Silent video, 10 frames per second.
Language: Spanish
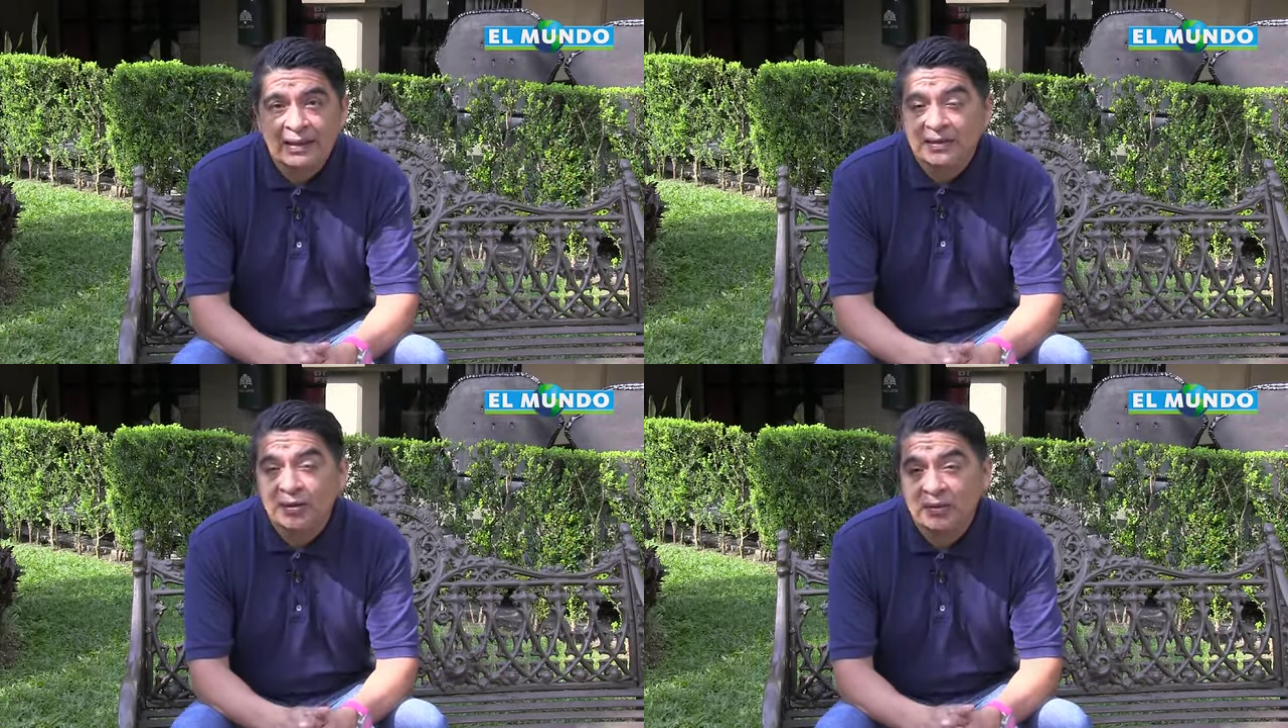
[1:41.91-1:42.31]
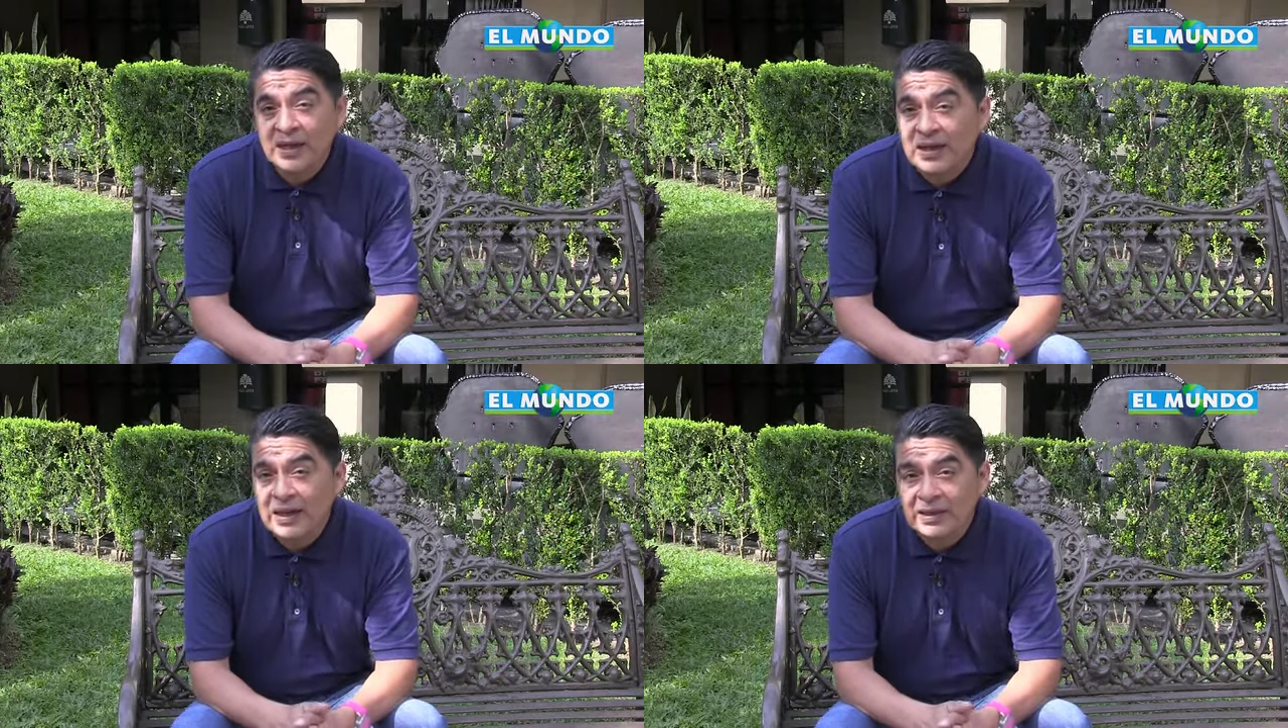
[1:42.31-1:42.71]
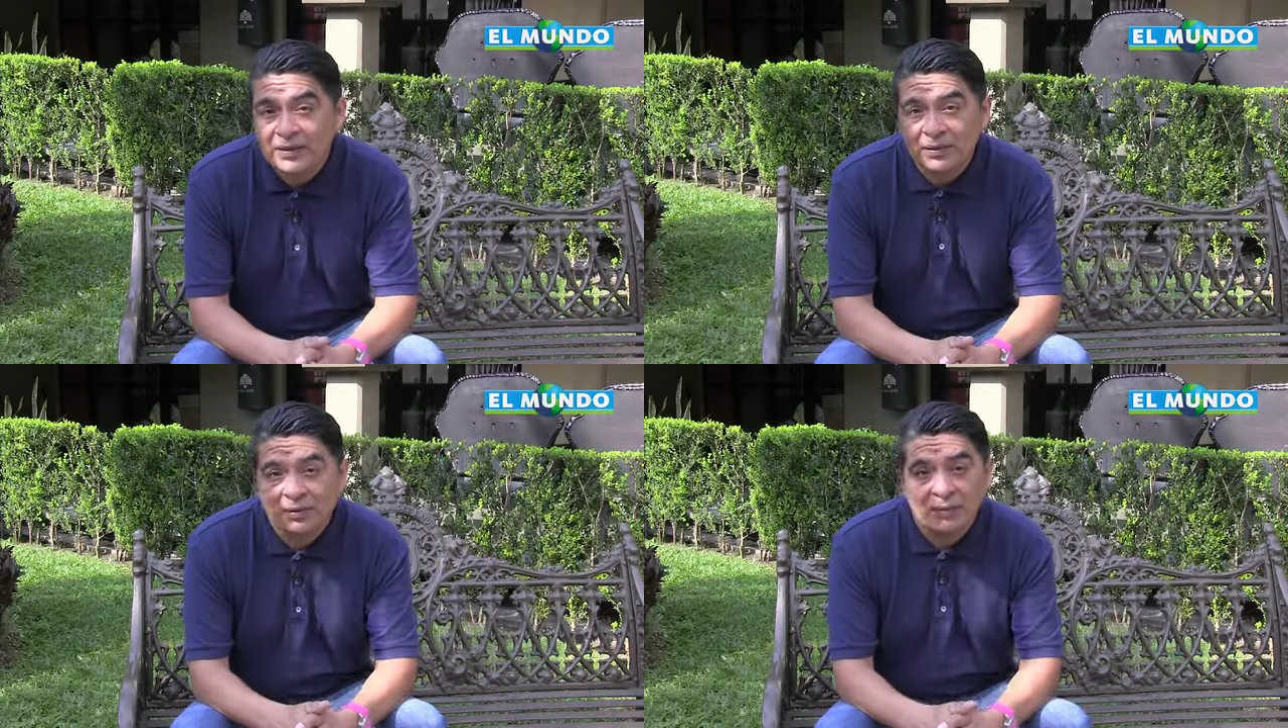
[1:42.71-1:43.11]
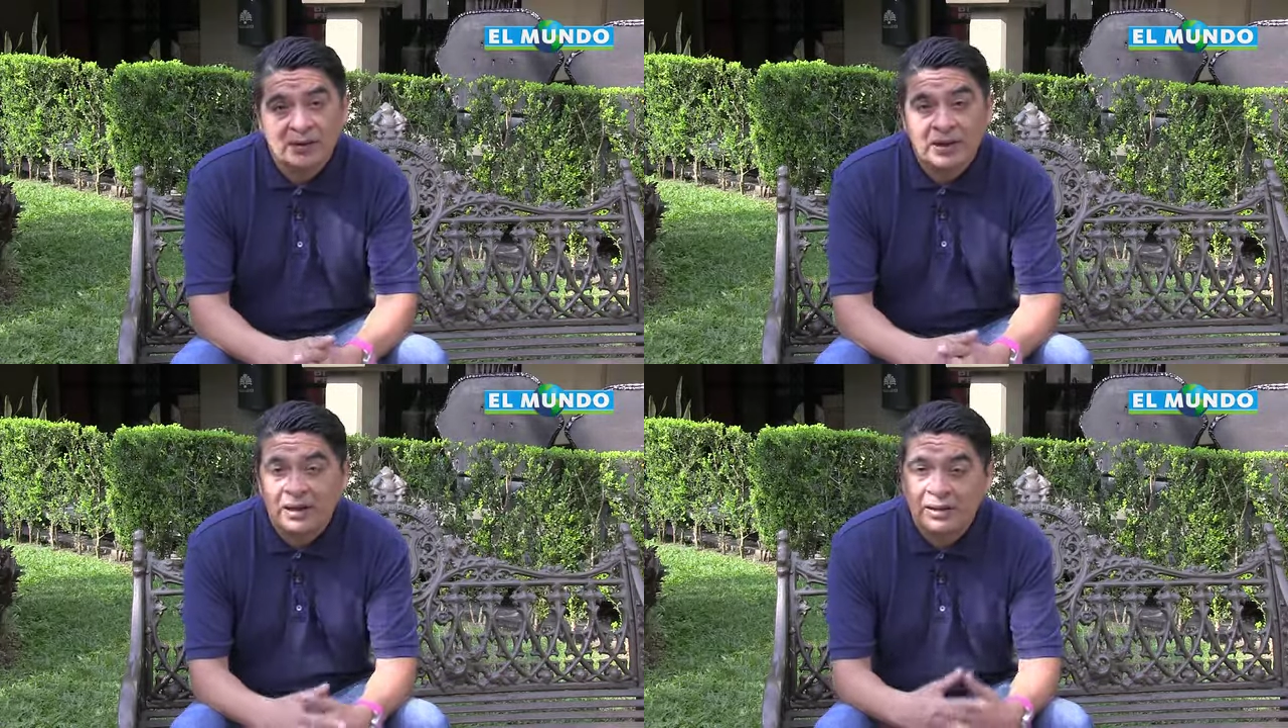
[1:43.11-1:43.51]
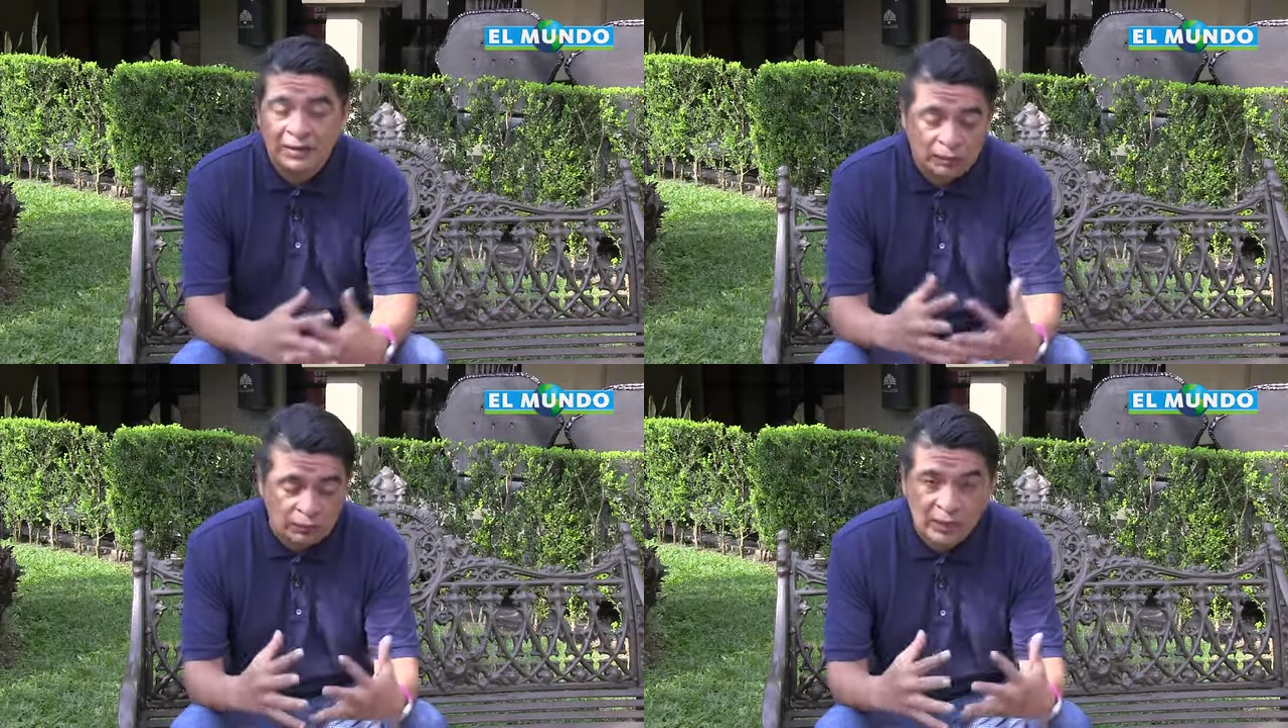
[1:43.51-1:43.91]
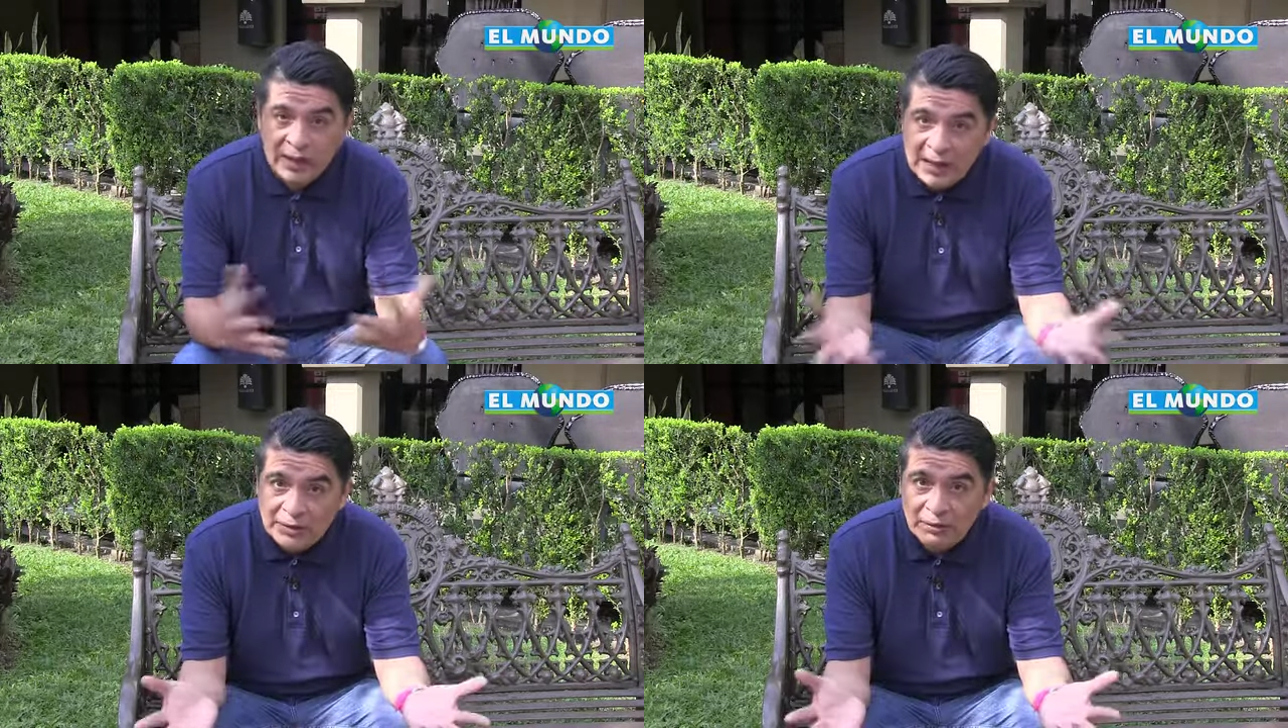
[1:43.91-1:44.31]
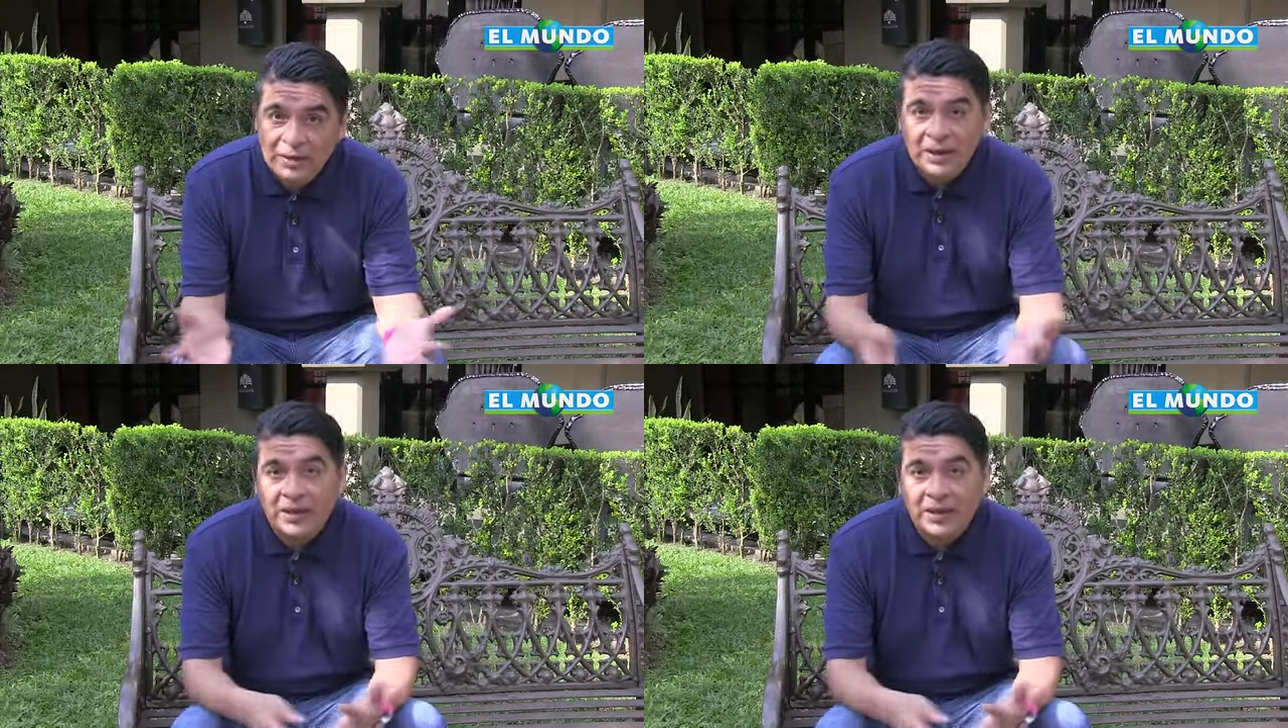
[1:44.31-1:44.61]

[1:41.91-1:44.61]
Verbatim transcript: en estos días o en, el transcurso del año